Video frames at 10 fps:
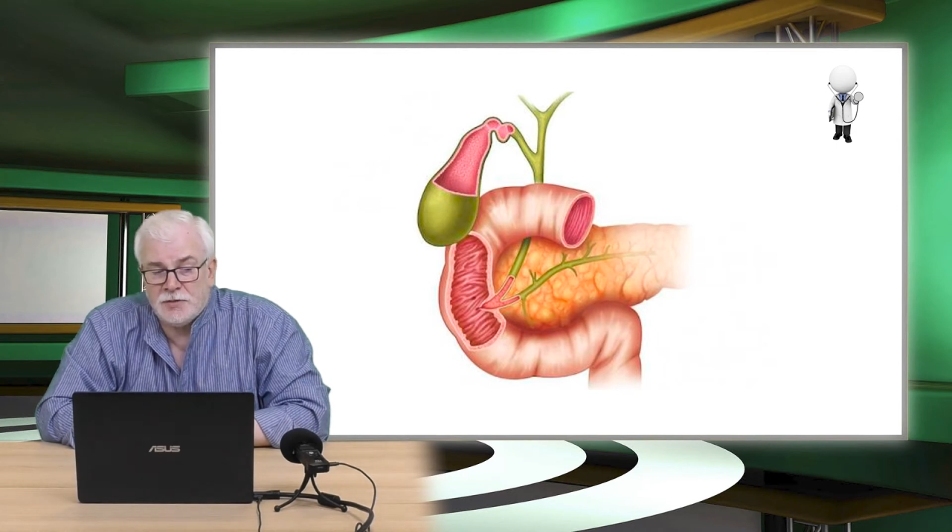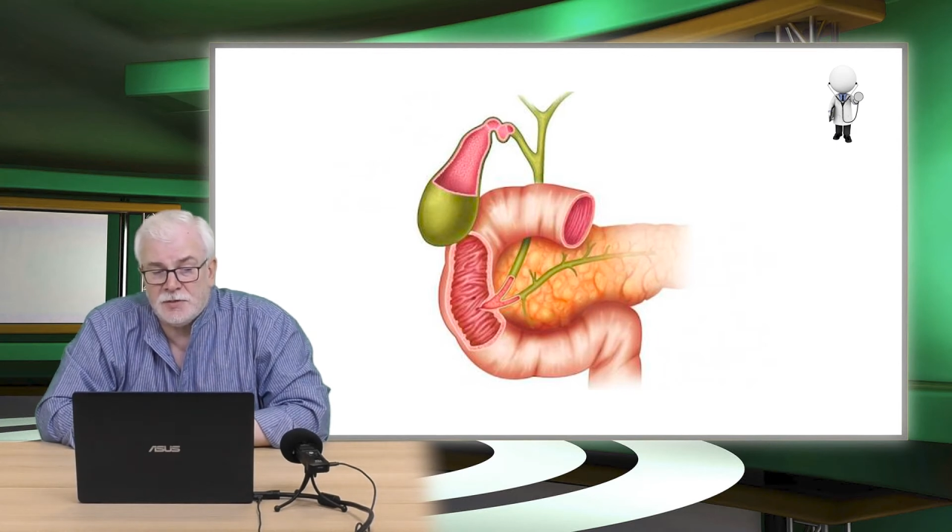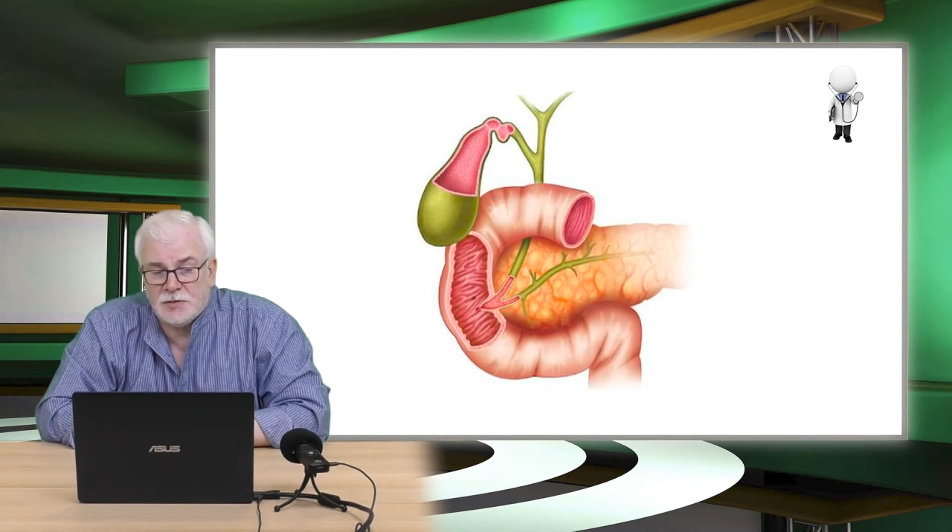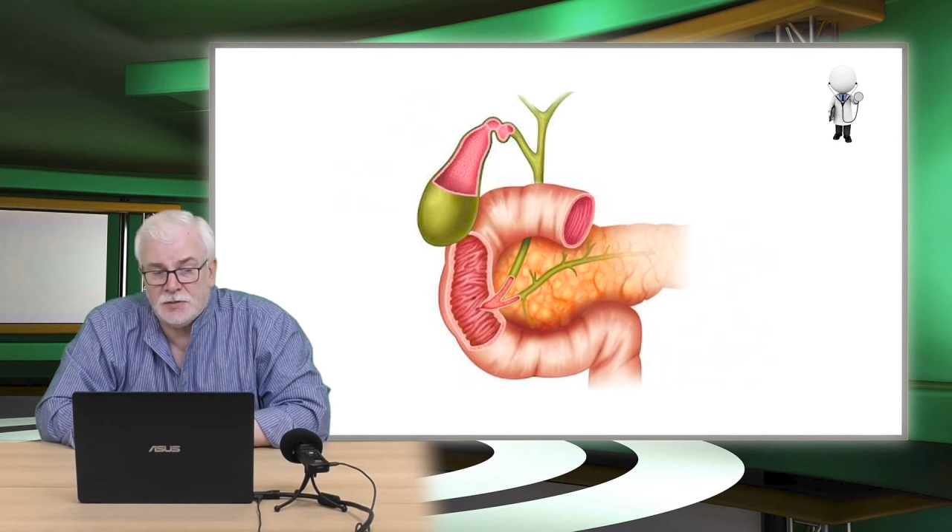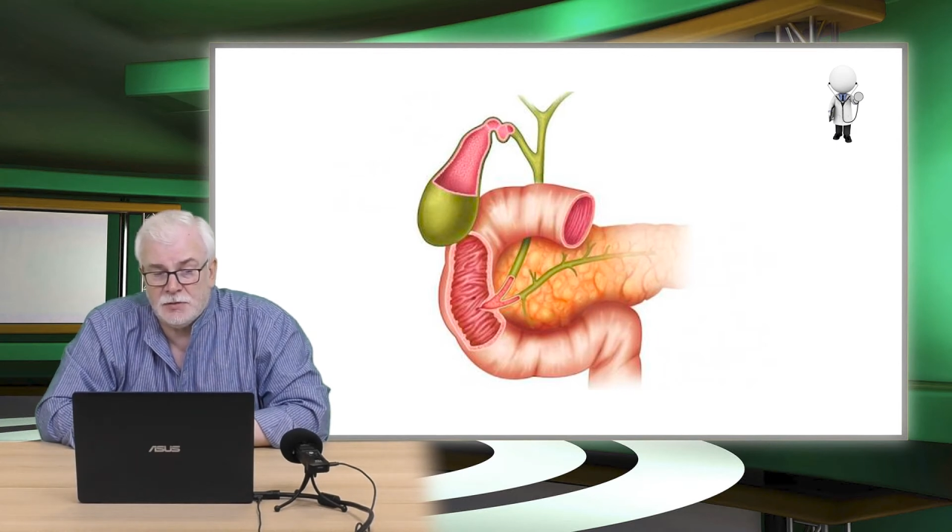
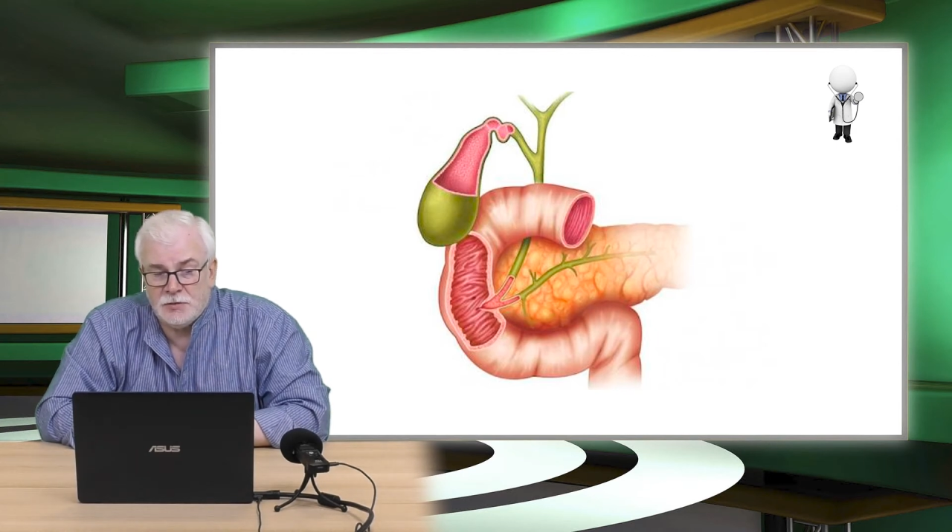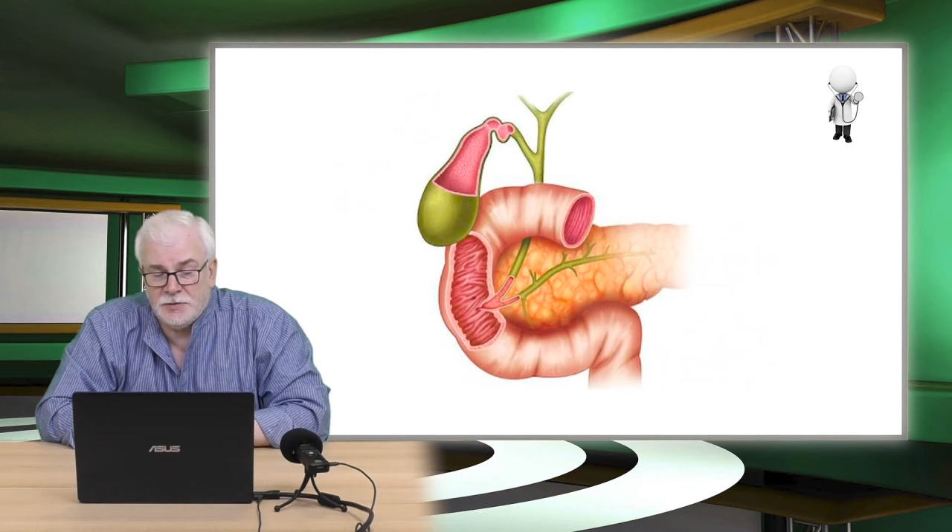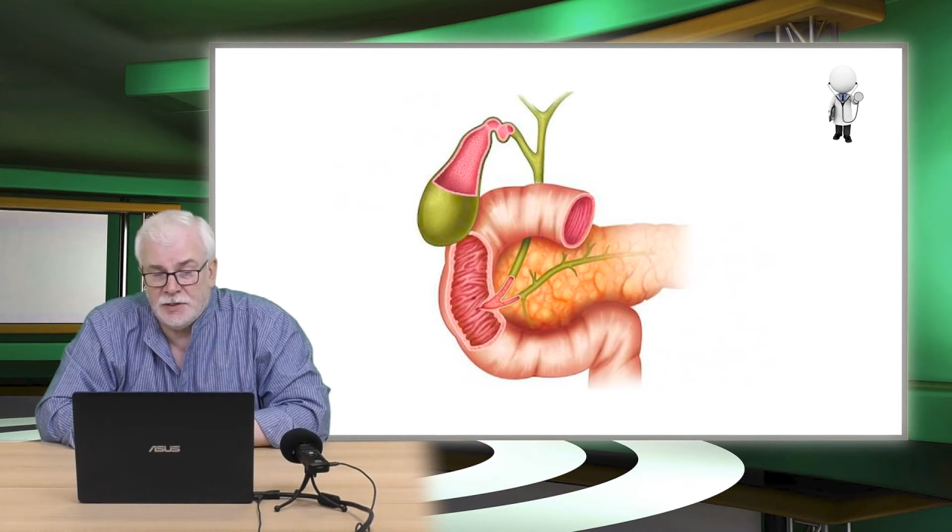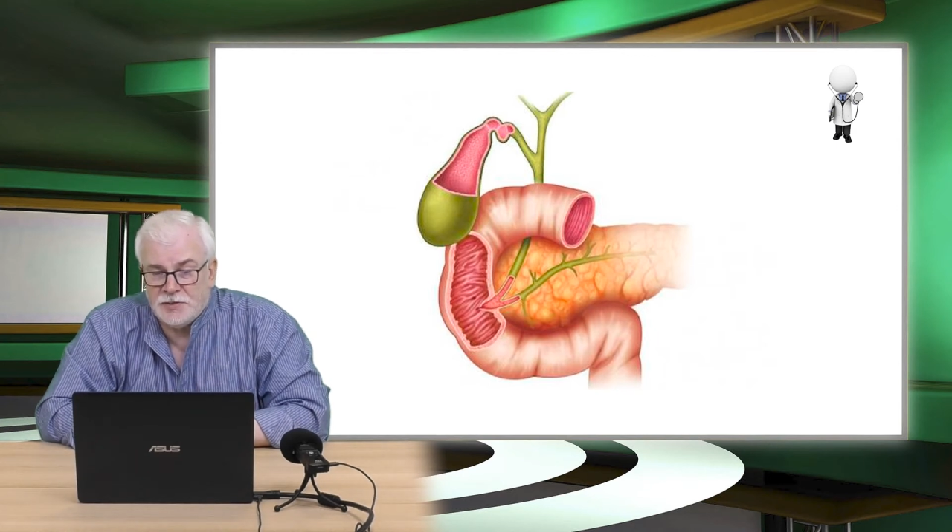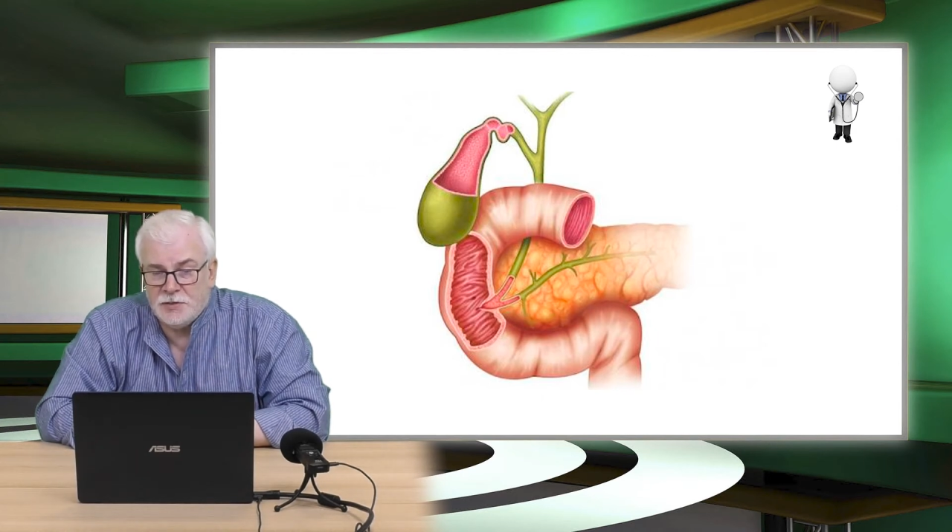с э,
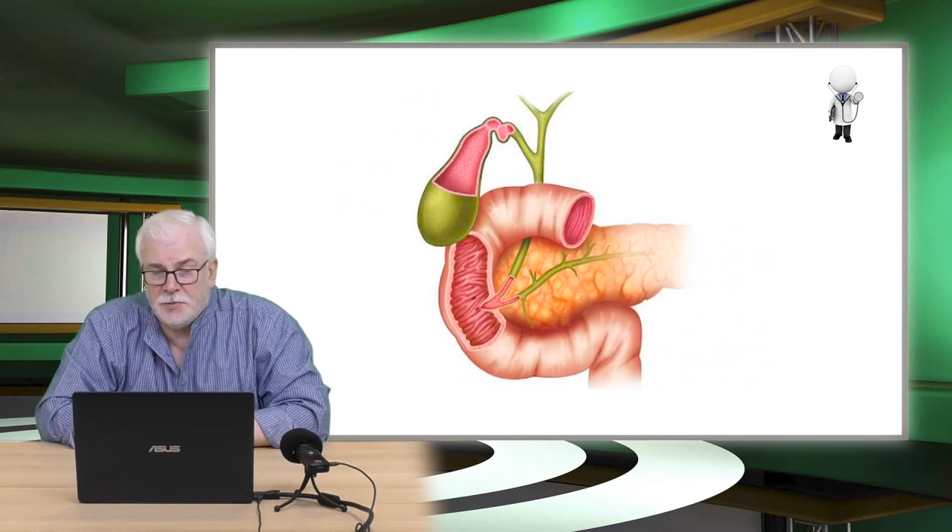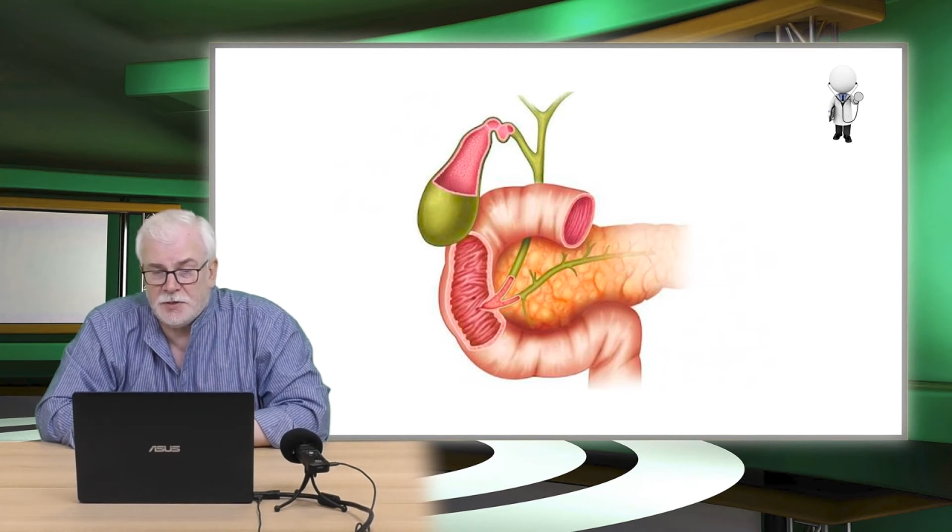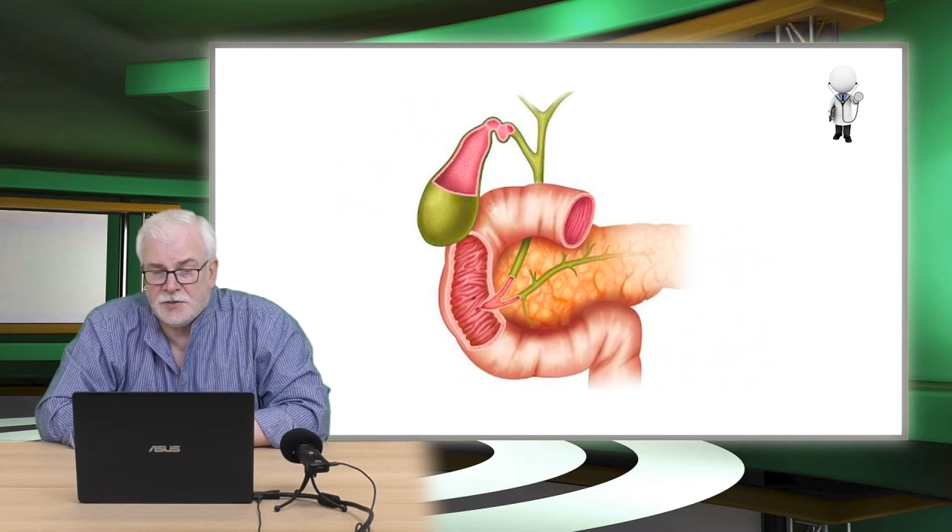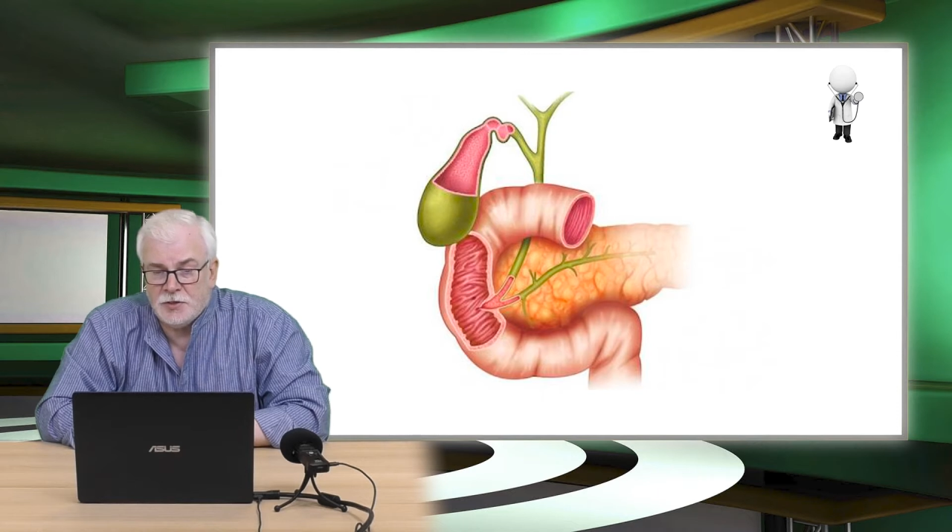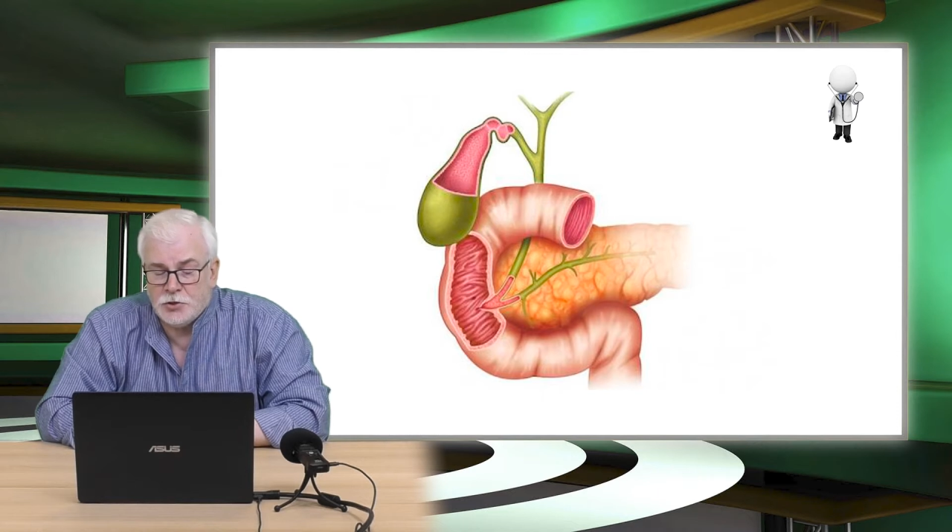двенадцатиперстной